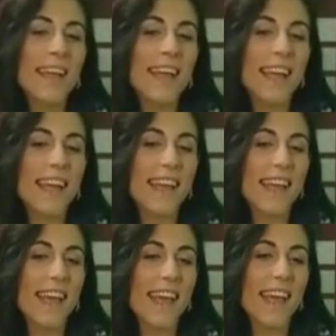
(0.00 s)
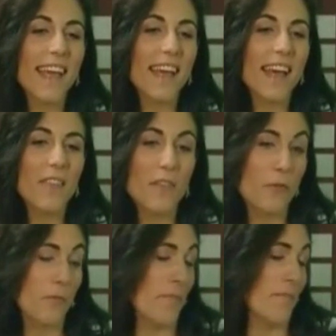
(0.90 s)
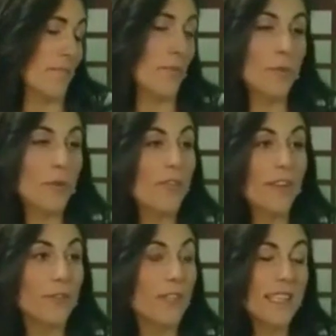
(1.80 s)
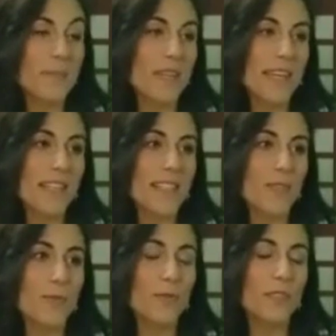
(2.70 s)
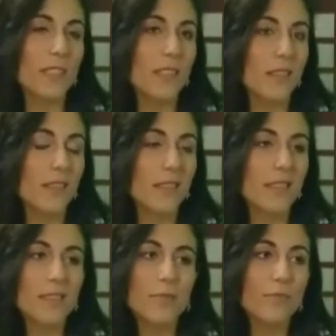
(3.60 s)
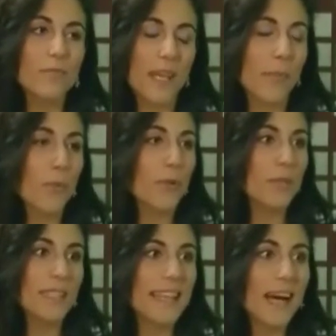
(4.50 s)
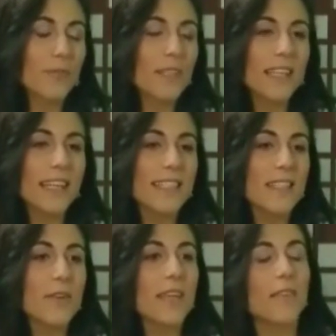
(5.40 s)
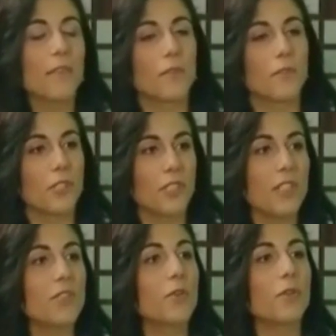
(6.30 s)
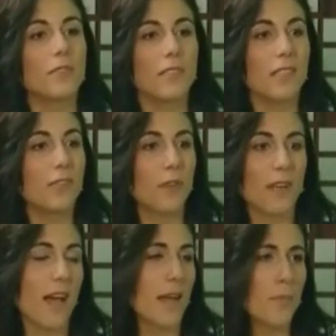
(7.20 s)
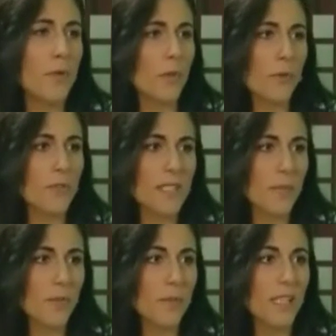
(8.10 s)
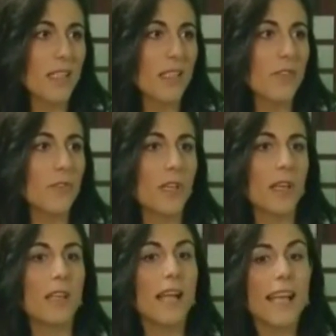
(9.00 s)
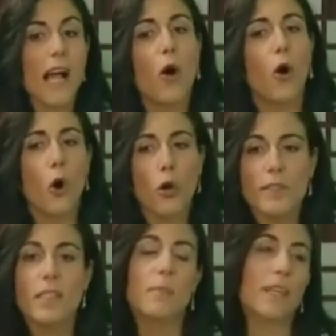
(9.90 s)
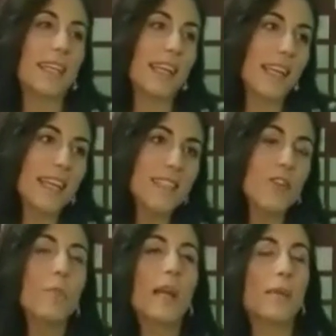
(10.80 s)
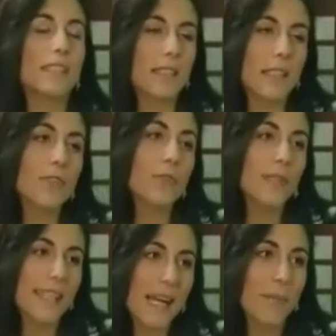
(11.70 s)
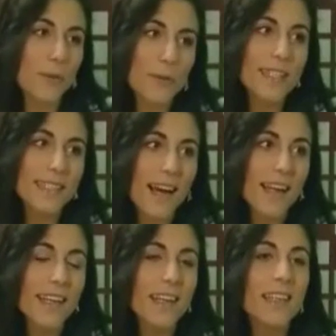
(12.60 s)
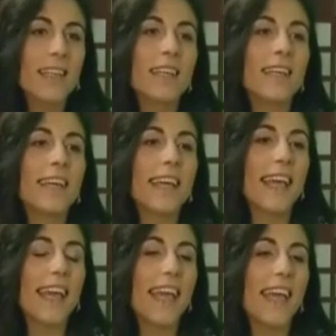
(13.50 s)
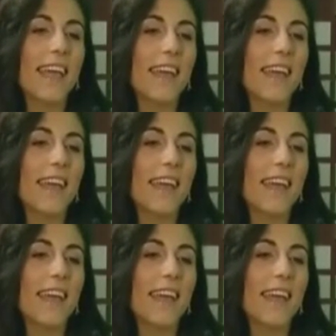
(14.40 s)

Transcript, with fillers: e che eh, avevano più o meno fatto delle esperienze tutti eh, di un tempo limitato all'estero che avevano deciso di ritornare più o meno consapevolmente di ritornare in Italia o di rimanere all'estero ma mantenendo un legame con l'Italia è